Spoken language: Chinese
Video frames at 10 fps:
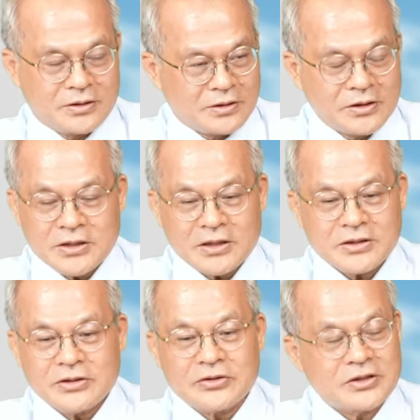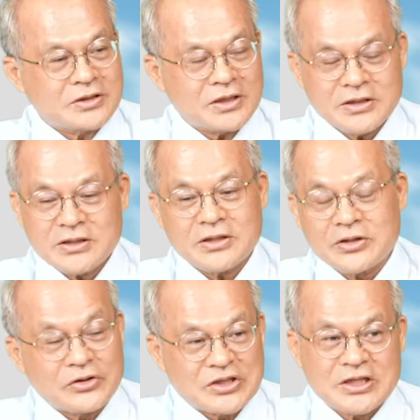人家是有真正
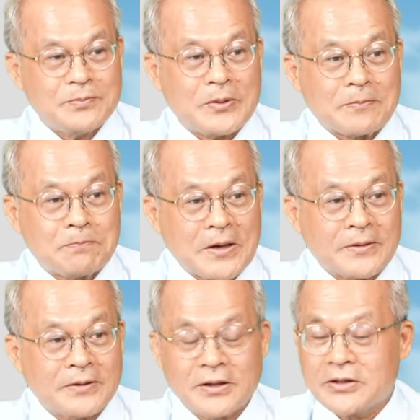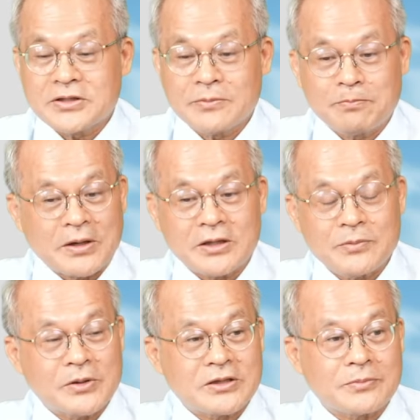有基本面，而且本
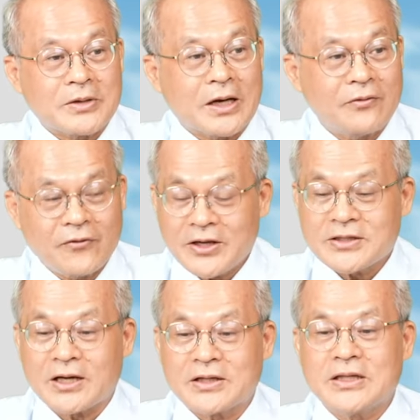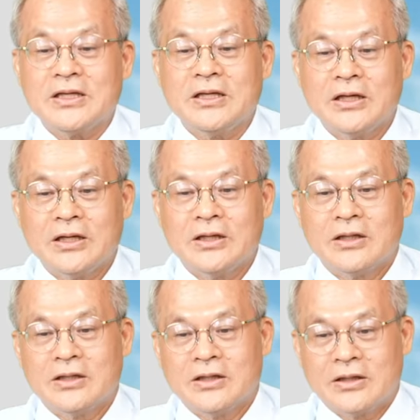利比怎么样，非常低，
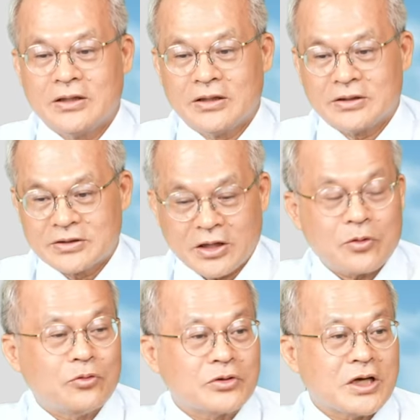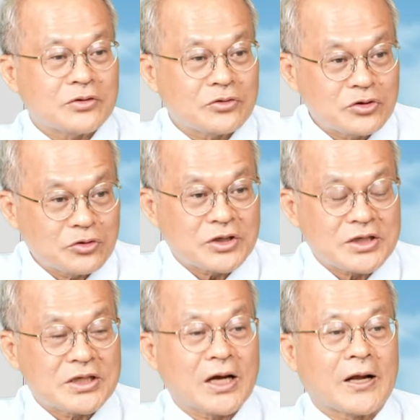这个股价都修
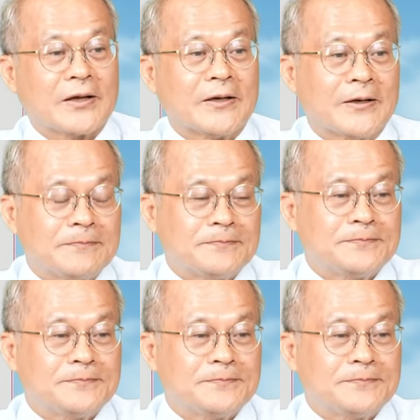正下来的。